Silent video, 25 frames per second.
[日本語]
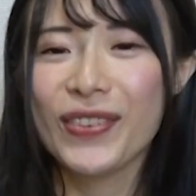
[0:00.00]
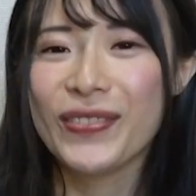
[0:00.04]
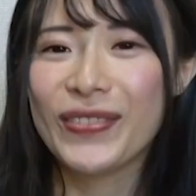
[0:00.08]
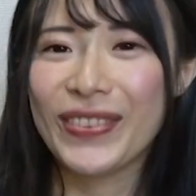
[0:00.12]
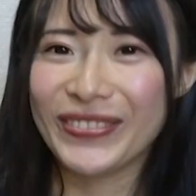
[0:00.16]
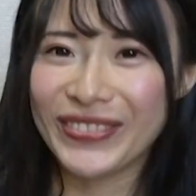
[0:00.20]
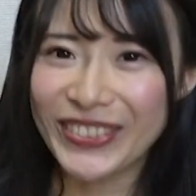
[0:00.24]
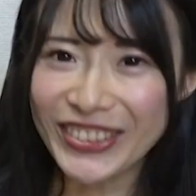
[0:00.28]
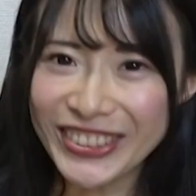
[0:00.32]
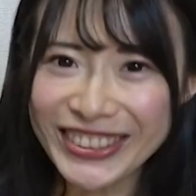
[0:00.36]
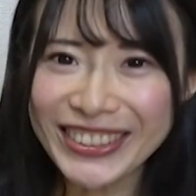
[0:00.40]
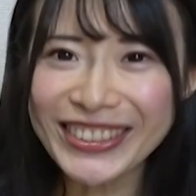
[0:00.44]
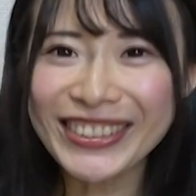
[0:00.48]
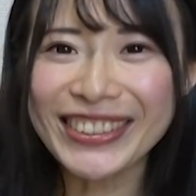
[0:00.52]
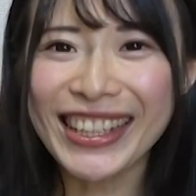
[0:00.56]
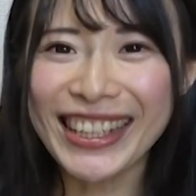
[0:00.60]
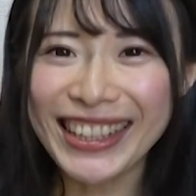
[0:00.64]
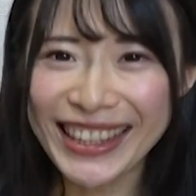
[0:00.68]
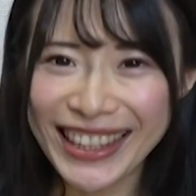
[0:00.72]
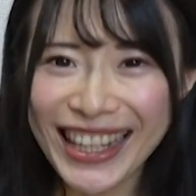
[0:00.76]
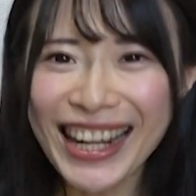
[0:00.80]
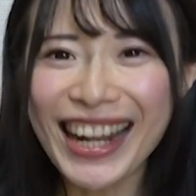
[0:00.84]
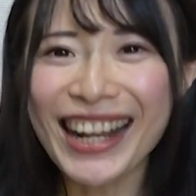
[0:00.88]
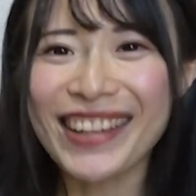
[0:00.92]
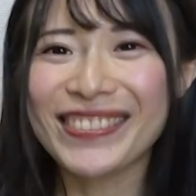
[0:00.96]
もしよ
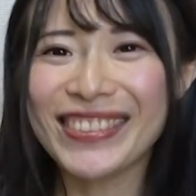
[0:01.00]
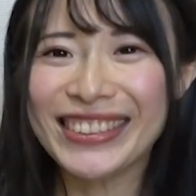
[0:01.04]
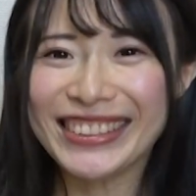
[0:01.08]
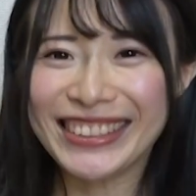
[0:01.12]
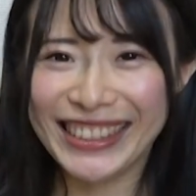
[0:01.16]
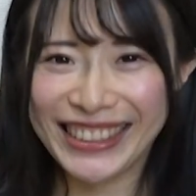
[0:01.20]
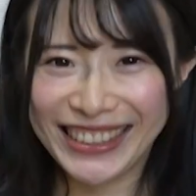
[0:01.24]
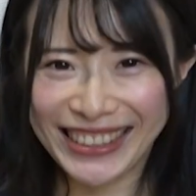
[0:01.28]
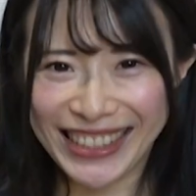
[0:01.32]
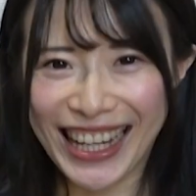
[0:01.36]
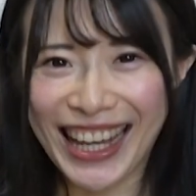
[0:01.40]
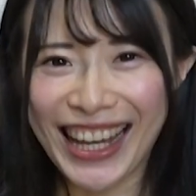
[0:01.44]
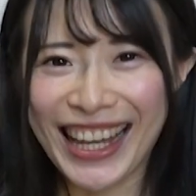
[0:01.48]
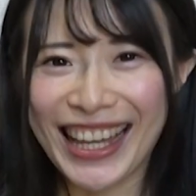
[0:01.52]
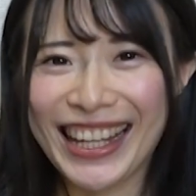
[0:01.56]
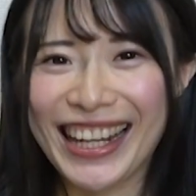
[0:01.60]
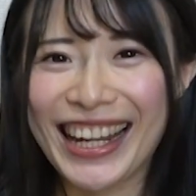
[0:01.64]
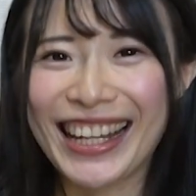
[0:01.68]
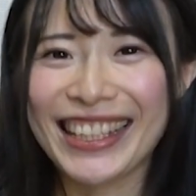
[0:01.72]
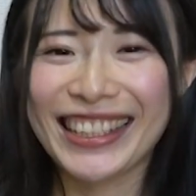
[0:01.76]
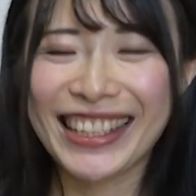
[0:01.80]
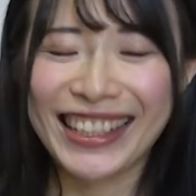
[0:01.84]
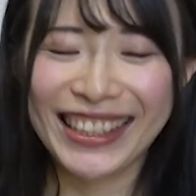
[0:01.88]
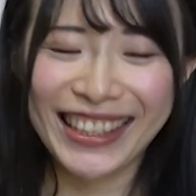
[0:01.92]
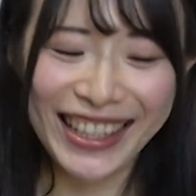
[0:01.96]
かったら、まついちゃん
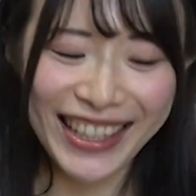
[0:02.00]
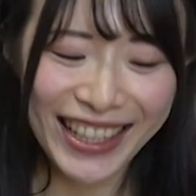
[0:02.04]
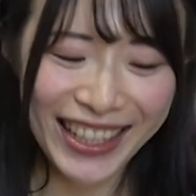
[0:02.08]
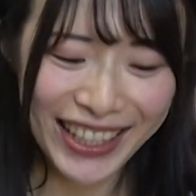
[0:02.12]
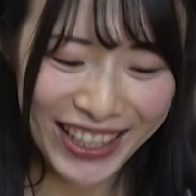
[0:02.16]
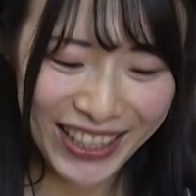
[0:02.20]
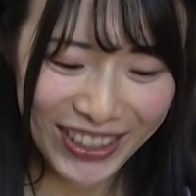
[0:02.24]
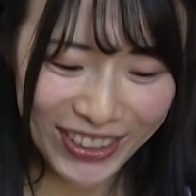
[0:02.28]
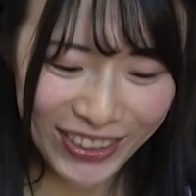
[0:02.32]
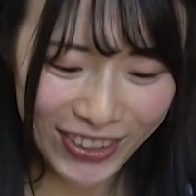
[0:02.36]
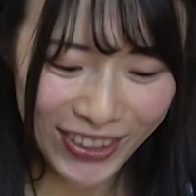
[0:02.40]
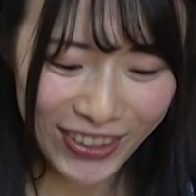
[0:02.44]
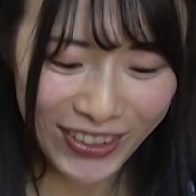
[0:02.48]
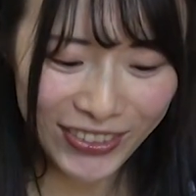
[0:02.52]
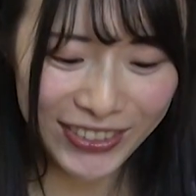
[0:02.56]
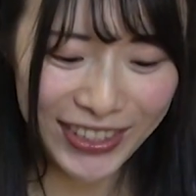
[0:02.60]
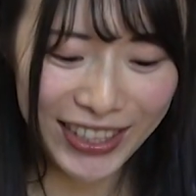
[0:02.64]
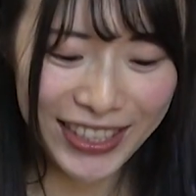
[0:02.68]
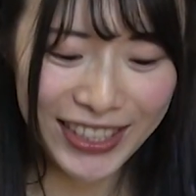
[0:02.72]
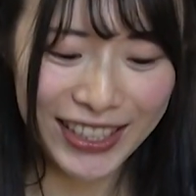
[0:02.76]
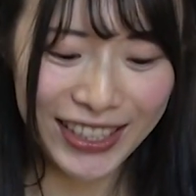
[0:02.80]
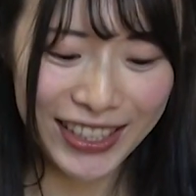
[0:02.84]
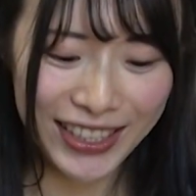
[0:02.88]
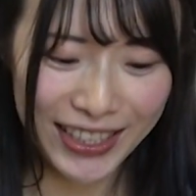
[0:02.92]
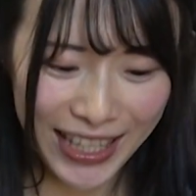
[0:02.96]
選んでいただけると
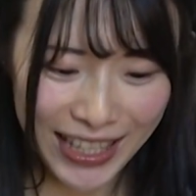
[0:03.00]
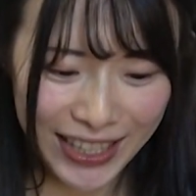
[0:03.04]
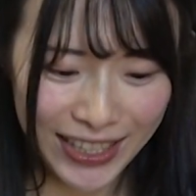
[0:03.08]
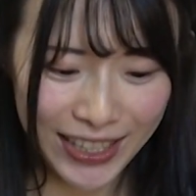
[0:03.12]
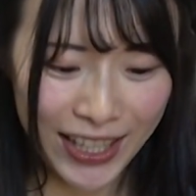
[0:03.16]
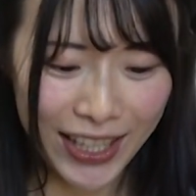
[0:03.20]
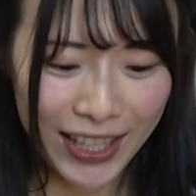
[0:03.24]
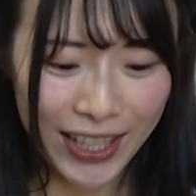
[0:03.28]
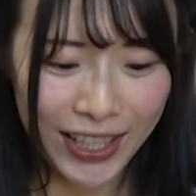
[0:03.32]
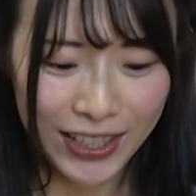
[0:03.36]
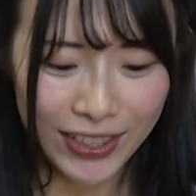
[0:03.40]
嬉しいです。